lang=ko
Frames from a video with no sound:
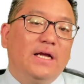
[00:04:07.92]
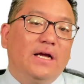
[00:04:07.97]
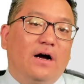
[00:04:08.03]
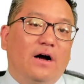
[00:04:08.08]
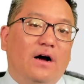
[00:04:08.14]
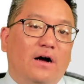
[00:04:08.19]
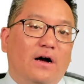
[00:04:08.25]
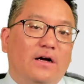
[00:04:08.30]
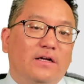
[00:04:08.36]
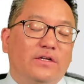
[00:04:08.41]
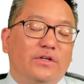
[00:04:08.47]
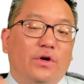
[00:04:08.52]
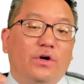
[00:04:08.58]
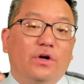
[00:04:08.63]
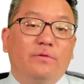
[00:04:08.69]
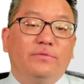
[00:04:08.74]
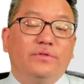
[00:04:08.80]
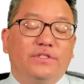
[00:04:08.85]
아,
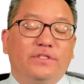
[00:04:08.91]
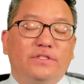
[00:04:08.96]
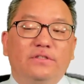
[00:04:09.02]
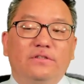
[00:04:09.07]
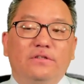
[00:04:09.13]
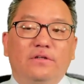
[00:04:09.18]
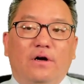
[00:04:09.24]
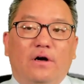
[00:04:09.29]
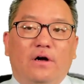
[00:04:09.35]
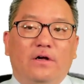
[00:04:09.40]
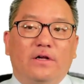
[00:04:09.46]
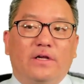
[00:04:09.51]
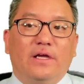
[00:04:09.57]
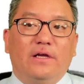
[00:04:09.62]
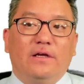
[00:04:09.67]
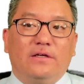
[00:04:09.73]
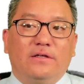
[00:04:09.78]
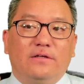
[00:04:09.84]
여러분은 아,
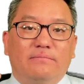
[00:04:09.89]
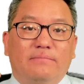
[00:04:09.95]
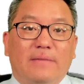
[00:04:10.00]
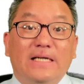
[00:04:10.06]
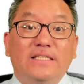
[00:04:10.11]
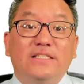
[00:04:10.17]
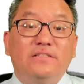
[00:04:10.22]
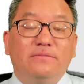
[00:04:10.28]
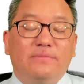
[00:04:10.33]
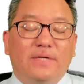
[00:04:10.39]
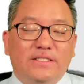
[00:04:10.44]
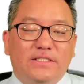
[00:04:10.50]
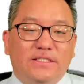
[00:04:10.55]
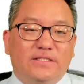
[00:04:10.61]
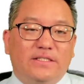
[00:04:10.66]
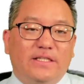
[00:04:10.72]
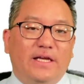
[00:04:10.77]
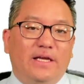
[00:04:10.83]
그
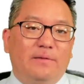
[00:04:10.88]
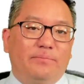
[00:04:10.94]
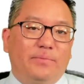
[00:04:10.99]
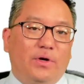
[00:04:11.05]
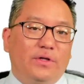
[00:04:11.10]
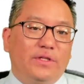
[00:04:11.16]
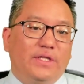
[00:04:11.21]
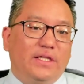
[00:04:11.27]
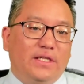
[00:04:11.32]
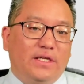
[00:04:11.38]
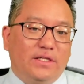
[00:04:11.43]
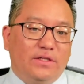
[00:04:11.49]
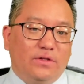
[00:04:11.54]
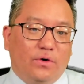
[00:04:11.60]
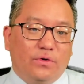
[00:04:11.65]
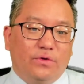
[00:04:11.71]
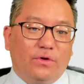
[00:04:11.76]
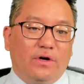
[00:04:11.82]
말씀하실 때
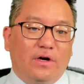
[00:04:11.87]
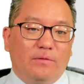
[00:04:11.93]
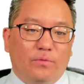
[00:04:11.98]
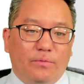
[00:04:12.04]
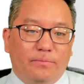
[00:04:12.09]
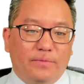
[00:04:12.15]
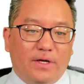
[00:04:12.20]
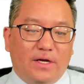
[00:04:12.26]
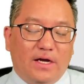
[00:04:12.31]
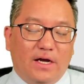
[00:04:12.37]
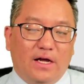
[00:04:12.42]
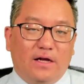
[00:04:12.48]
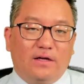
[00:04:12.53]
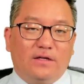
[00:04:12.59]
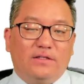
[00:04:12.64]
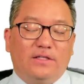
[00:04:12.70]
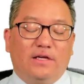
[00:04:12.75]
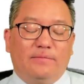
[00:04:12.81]
편안한 언어가
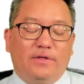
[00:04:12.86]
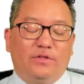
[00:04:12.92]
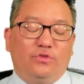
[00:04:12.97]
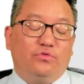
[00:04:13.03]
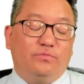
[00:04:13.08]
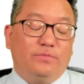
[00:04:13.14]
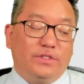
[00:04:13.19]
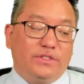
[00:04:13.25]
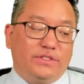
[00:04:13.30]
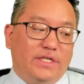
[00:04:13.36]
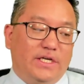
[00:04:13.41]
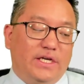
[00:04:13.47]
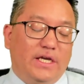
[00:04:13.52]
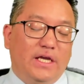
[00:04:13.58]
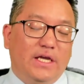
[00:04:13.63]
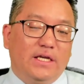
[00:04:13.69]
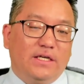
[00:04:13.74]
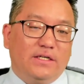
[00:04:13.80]
뭡니까? 그 다음에 두
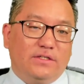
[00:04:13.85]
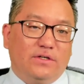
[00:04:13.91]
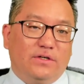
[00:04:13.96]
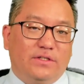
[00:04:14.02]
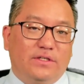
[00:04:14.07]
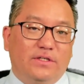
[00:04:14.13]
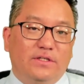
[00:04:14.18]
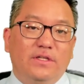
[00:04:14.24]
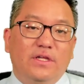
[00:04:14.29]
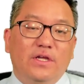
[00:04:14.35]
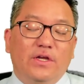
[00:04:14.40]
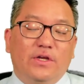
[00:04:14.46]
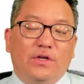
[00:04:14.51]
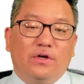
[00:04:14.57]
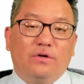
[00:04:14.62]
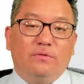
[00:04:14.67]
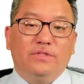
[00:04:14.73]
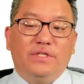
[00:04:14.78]
번째 그거는
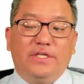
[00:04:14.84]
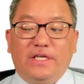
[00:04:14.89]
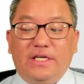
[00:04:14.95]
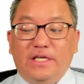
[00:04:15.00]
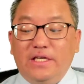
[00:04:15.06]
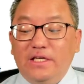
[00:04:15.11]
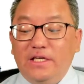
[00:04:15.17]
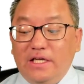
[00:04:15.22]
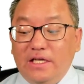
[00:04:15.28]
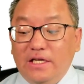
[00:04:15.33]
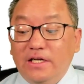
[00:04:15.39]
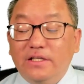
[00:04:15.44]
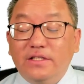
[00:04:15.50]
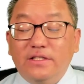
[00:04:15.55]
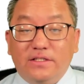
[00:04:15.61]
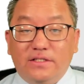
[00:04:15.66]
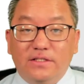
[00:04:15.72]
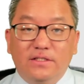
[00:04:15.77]
여러분이 이,
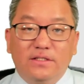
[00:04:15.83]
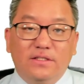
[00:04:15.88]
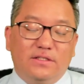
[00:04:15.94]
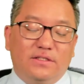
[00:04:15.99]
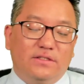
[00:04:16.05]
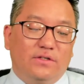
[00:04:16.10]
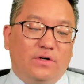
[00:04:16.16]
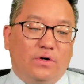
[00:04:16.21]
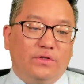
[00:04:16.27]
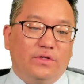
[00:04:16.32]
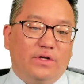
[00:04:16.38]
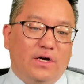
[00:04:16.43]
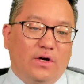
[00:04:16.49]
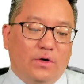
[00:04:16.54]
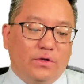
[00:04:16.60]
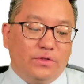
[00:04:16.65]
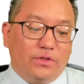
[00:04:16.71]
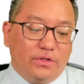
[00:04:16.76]
읽는 그
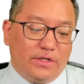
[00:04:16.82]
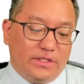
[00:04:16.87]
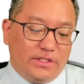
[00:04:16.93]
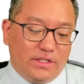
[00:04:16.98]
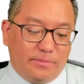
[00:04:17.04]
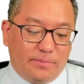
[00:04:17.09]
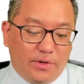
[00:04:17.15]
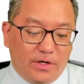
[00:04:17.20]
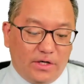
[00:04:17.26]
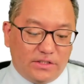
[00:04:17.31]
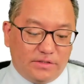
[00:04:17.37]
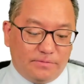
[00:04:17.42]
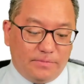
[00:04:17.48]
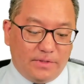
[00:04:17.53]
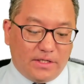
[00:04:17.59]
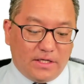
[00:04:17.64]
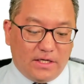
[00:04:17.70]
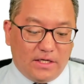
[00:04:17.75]
언어가 어떤 게 제일
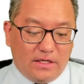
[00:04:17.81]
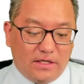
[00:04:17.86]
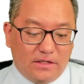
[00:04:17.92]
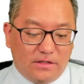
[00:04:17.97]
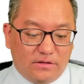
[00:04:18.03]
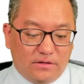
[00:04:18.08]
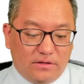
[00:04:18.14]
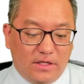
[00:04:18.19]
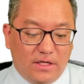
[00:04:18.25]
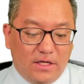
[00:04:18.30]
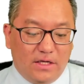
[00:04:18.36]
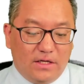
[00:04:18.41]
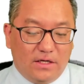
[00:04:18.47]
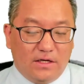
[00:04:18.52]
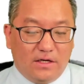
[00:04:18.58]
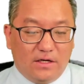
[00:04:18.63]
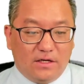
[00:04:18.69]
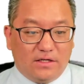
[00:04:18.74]
편하십니까? 라는
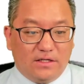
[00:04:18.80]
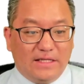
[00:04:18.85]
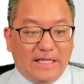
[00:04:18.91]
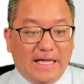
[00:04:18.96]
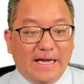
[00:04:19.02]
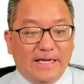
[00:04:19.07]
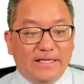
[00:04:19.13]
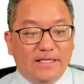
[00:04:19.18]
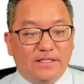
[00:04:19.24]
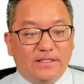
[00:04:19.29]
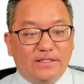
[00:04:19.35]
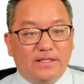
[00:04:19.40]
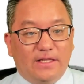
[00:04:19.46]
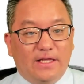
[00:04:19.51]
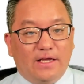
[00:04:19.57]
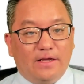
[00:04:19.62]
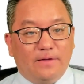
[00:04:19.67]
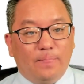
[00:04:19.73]
아, 그 라인이
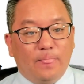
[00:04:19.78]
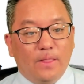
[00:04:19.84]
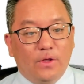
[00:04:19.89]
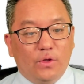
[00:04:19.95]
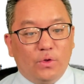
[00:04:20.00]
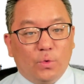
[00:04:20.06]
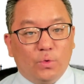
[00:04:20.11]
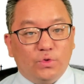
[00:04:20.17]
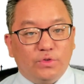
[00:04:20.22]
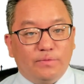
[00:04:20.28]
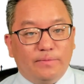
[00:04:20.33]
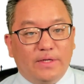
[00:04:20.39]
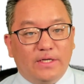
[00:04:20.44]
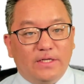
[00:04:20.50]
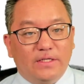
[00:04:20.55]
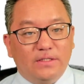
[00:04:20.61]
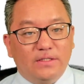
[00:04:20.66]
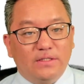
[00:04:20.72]
있는데
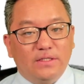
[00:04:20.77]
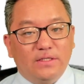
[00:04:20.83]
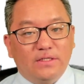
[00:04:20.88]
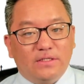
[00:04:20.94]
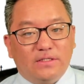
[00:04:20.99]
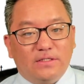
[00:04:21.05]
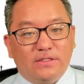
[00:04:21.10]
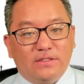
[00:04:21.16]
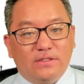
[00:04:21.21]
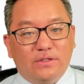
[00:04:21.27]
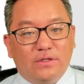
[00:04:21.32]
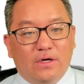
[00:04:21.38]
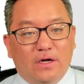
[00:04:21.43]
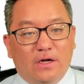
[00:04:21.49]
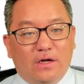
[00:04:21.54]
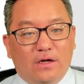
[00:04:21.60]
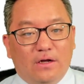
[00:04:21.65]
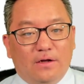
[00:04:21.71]
요즘에는 그
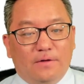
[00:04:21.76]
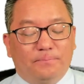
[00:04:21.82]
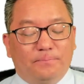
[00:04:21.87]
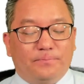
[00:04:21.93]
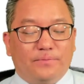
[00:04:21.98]
아,